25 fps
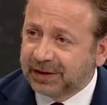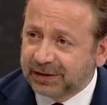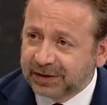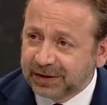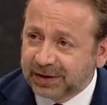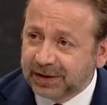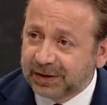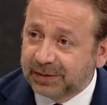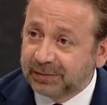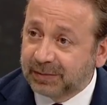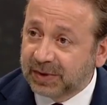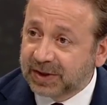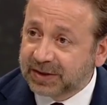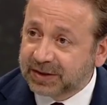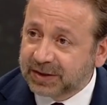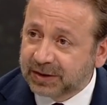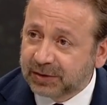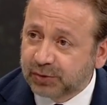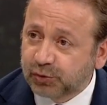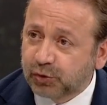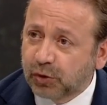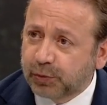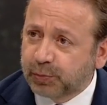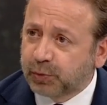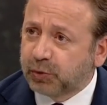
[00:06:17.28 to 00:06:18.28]

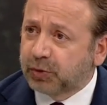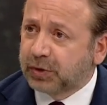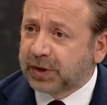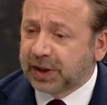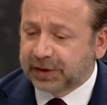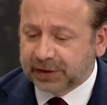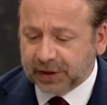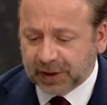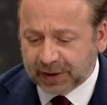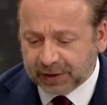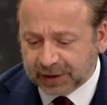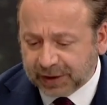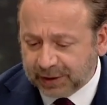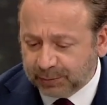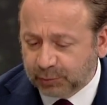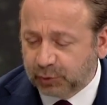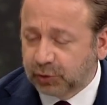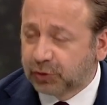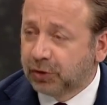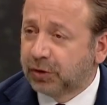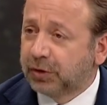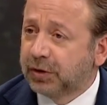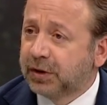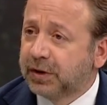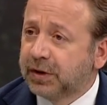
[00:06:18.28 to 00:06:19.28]
saldırılması çok büyük hata. Ki
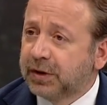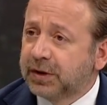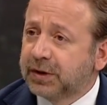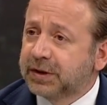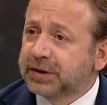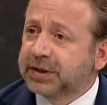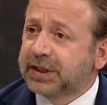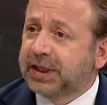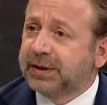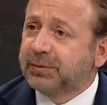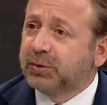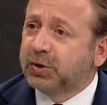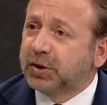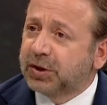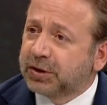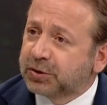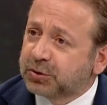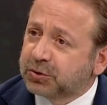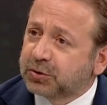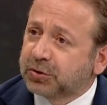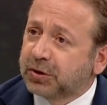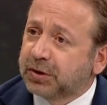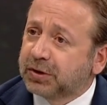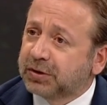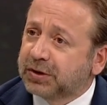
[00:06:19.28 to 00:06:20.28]
bunu Semih
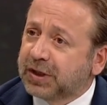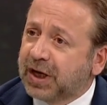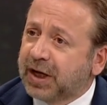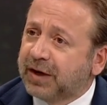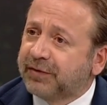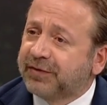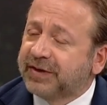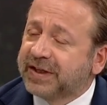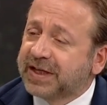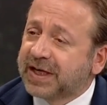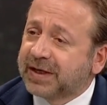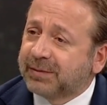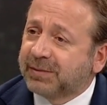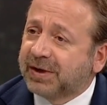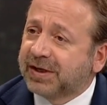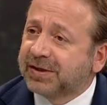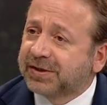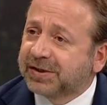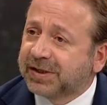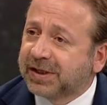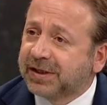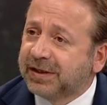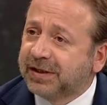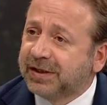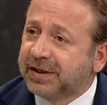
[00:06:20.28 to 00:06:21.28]
Özsoy daha
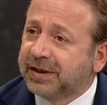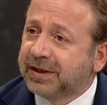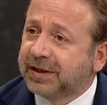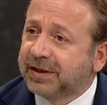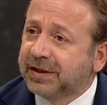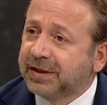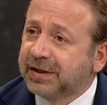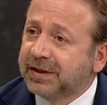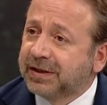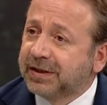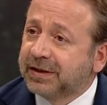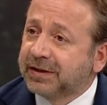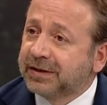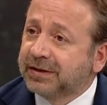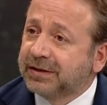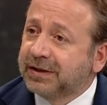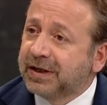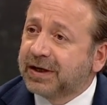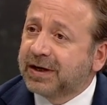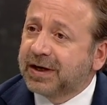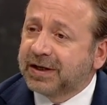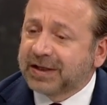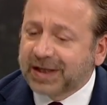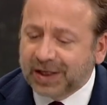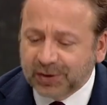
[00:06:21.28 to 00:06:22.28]
Fenerbahçeliliği
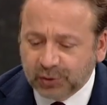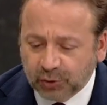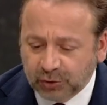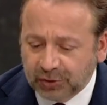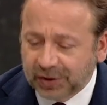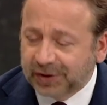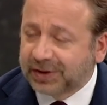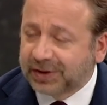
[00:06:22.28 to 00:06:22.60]
ne kadar